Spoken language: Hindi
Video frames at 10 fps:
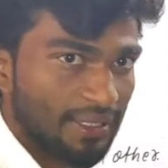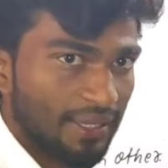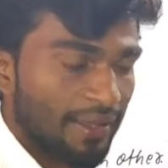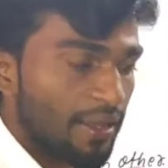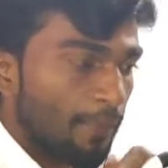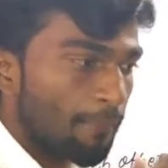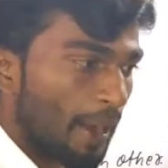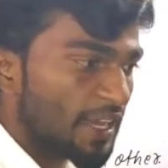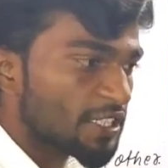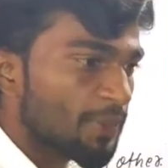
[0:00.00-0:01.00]
करिए
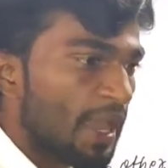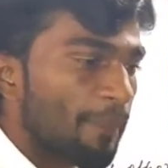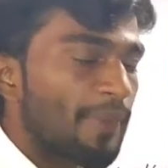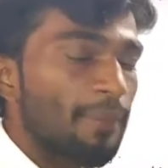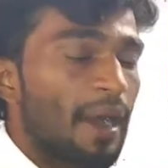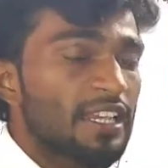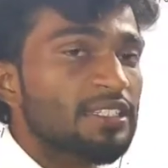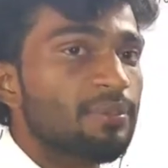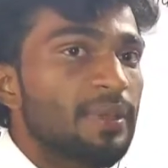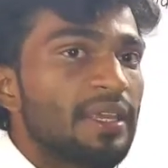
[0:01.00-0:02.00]
मास भी अपने
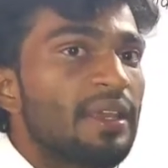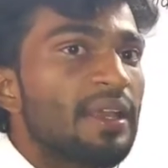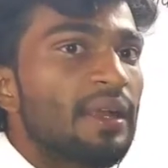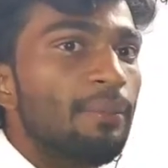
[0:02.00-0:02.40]
मास भी